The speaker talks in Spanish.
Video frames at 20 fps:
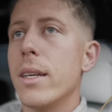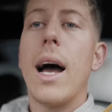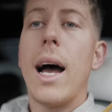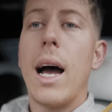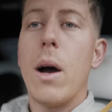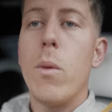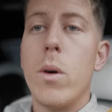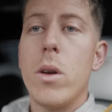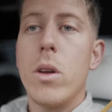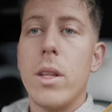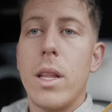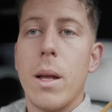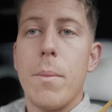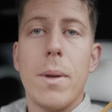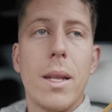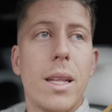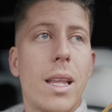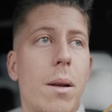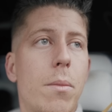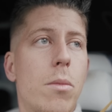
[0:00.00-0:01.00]
Ah, bueno, y
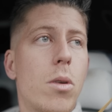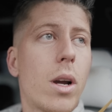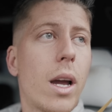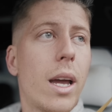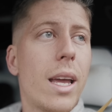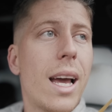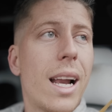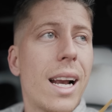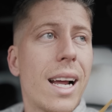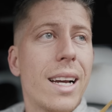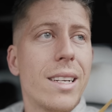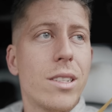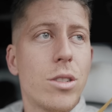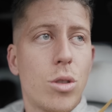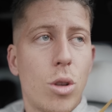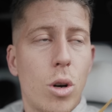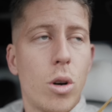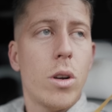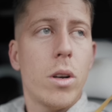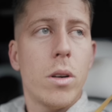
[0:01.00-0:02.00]
también tenemos que ir al
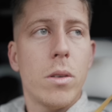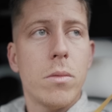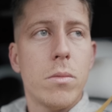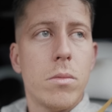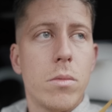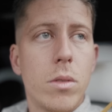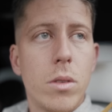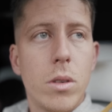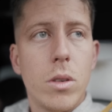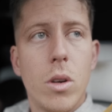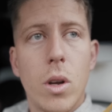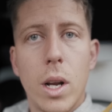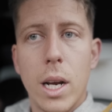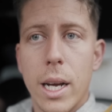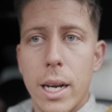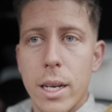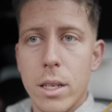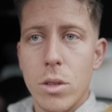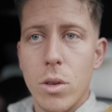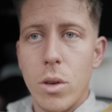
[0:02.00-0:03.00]
gestor, no a la
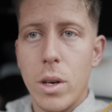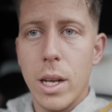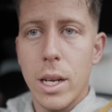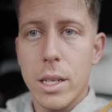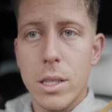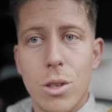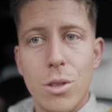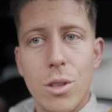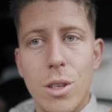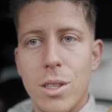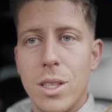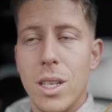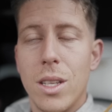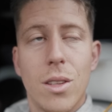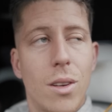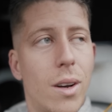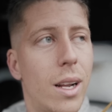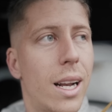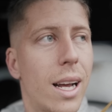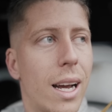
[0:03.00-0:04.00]
gestoría, son
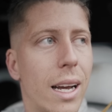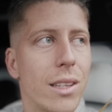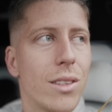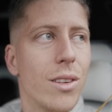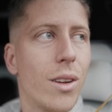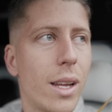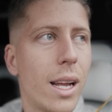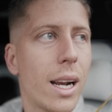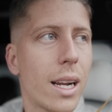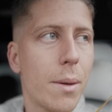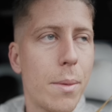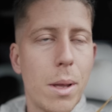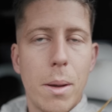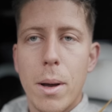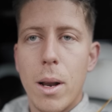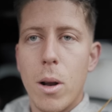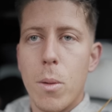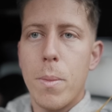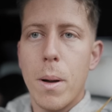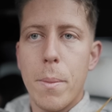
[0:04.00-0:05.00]
distintos, ¿vale? La gestoría el que me
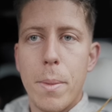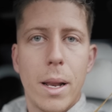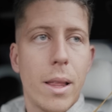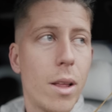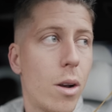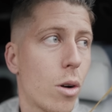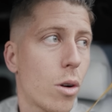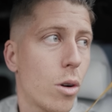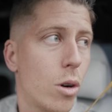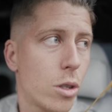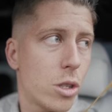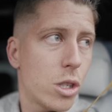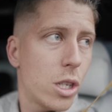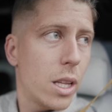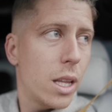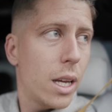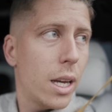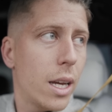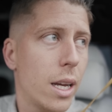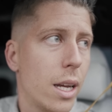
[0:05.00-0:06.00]
lleva los papeles de los
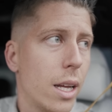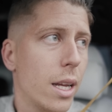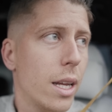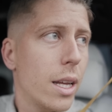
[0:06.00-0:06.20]
coches de...